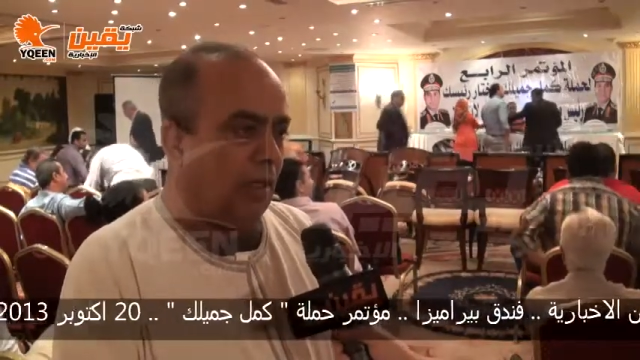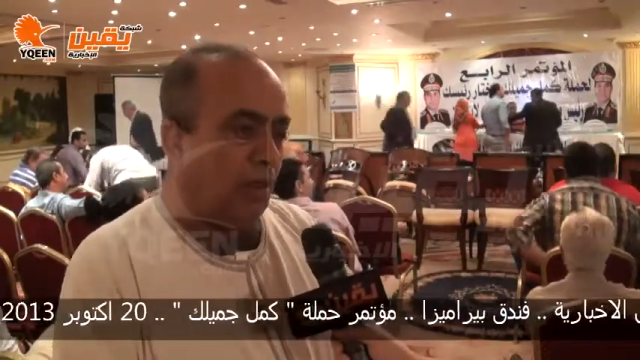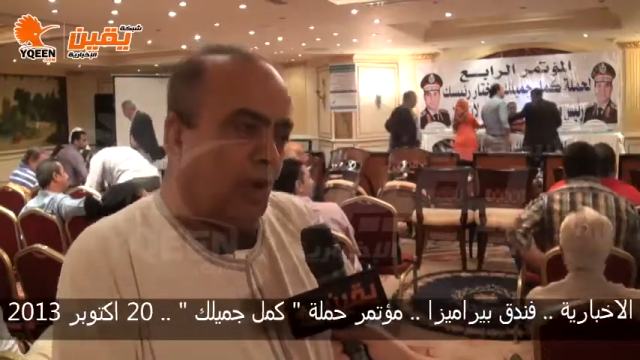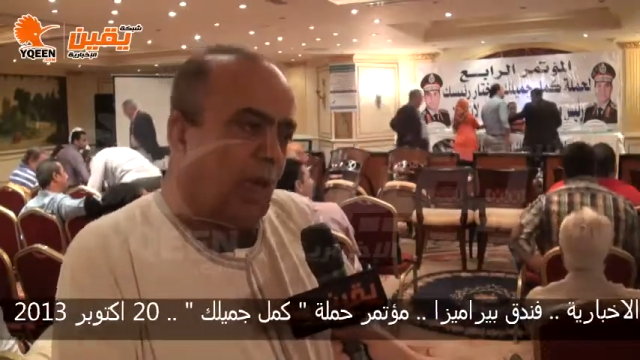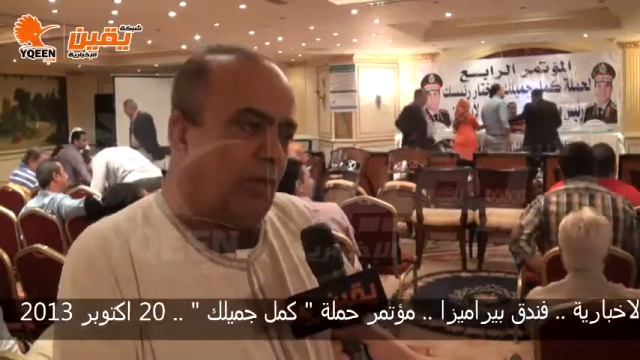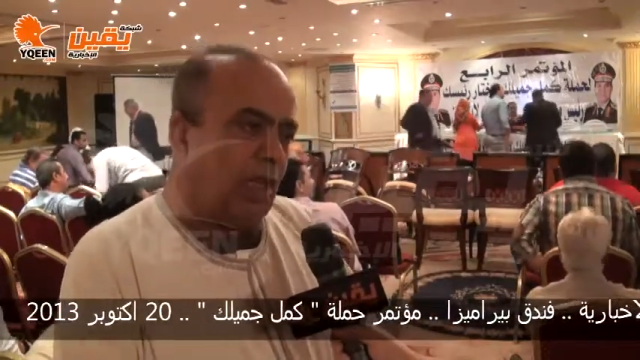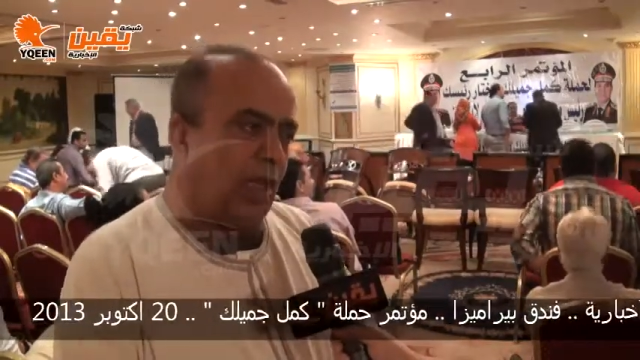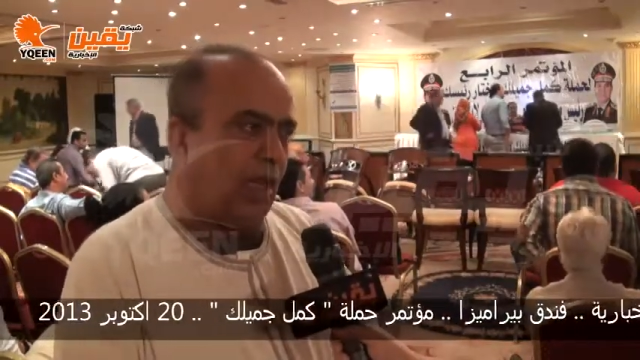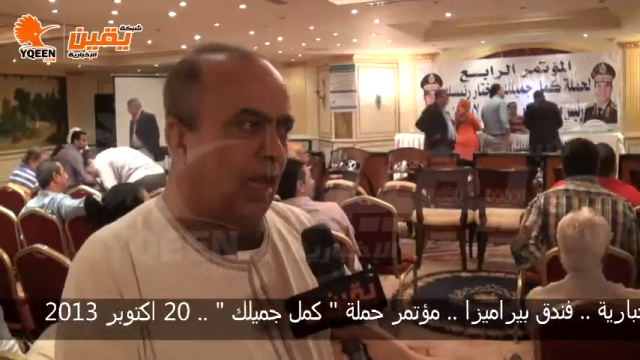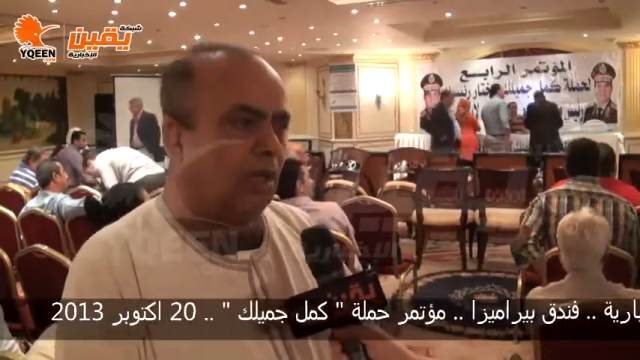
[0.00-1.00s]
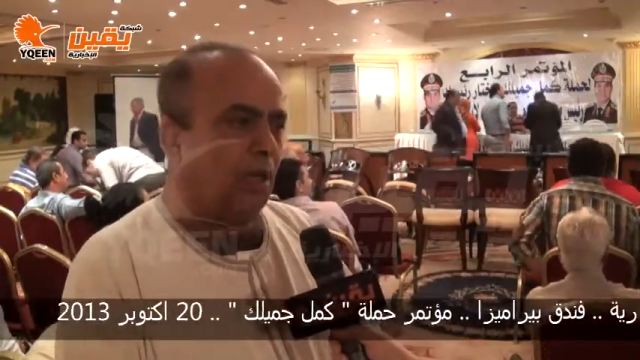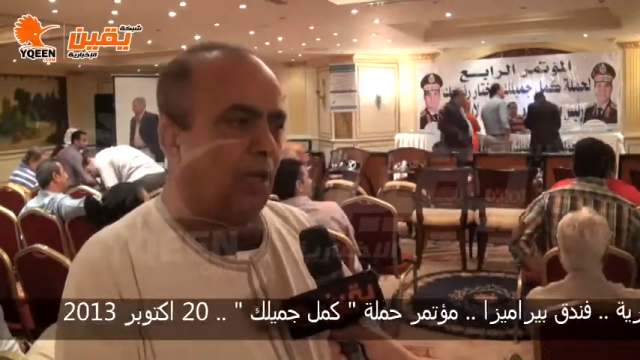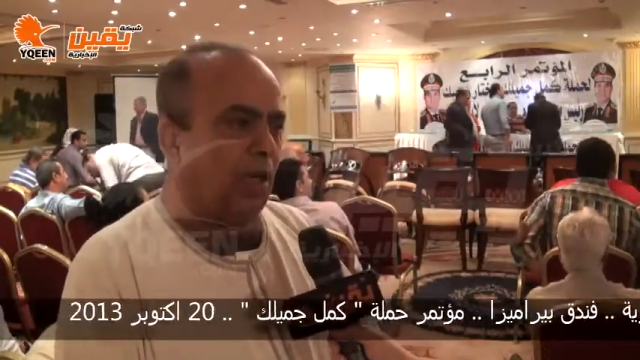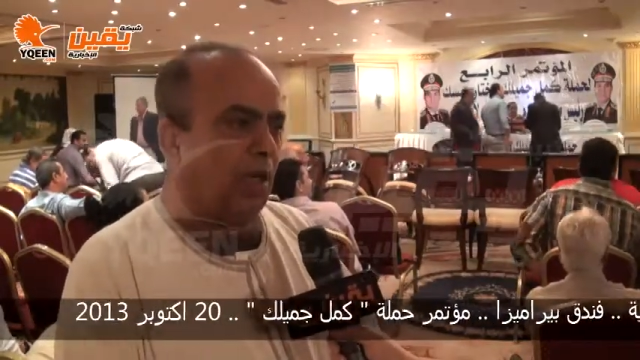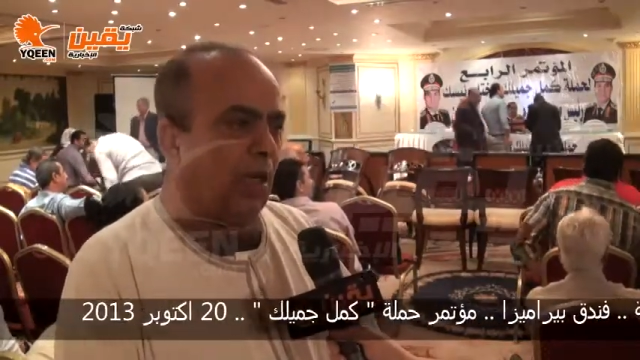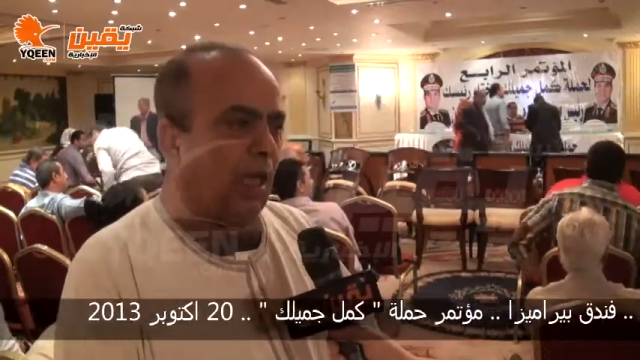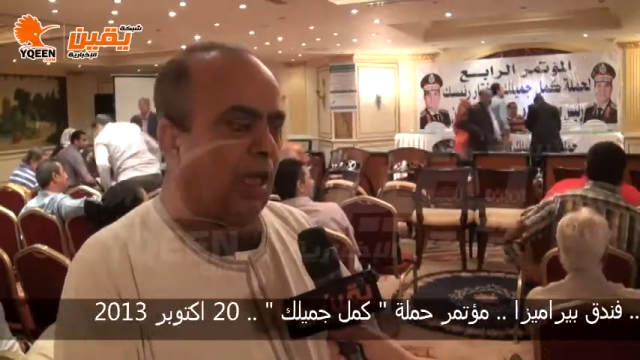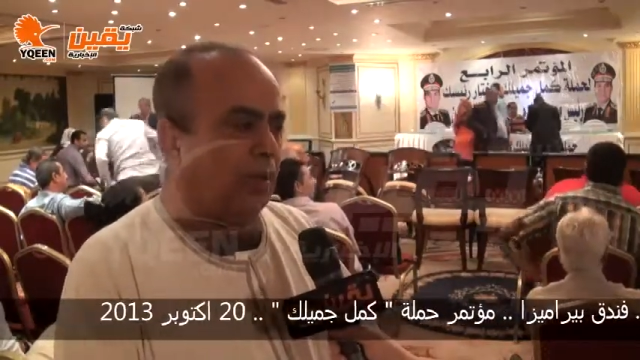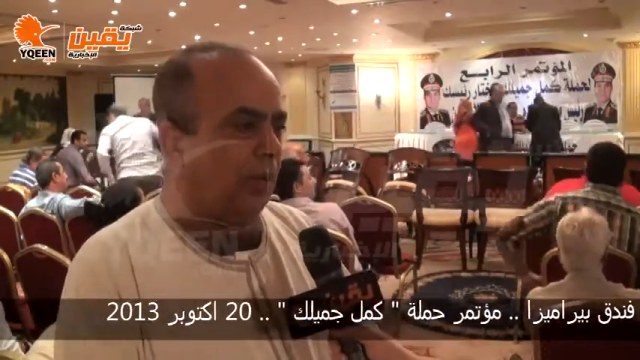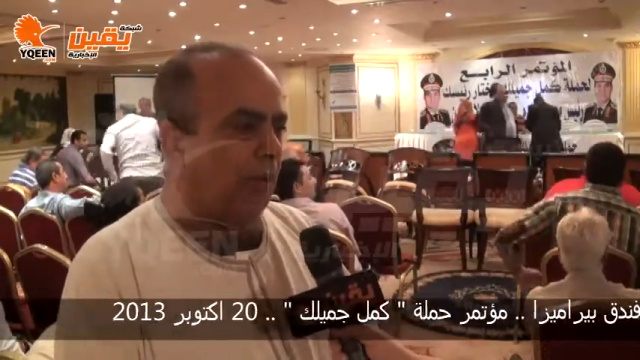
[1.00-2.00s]
واحنا مش لاقيين اكتر من
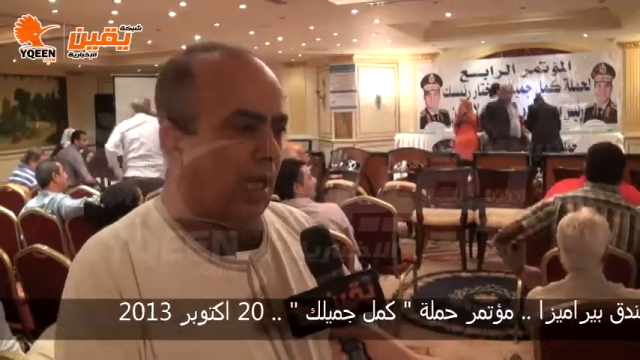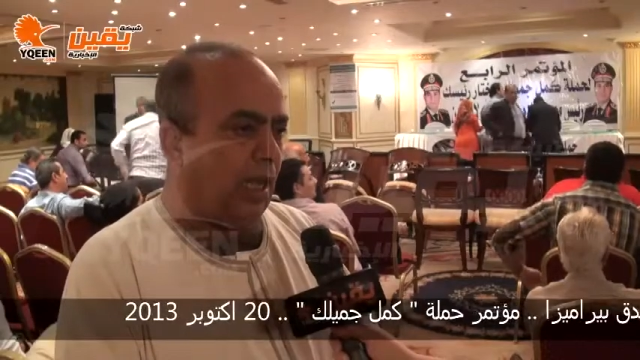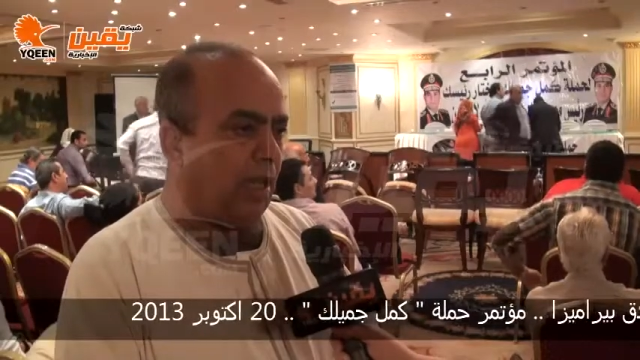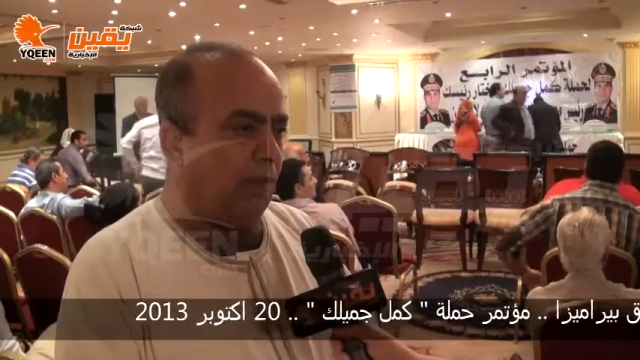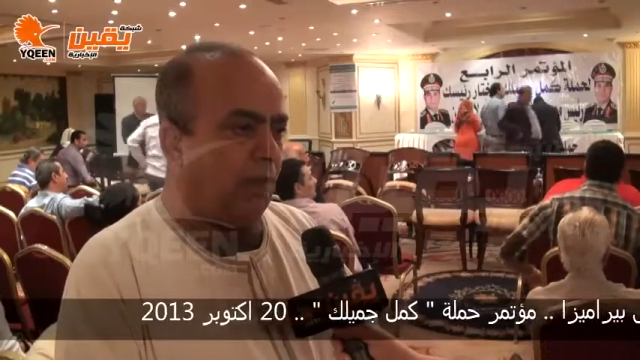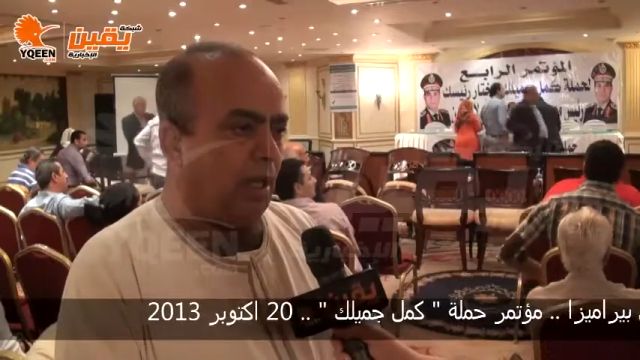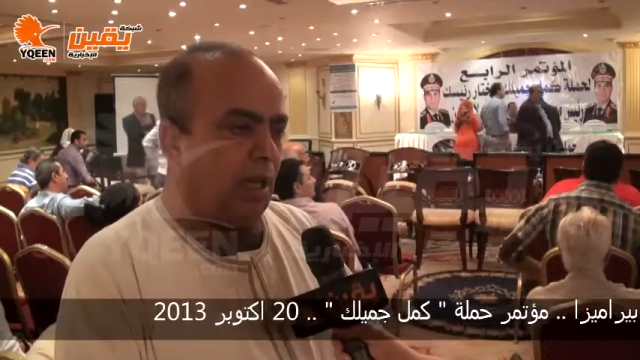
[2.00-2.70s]
هذا البني ادم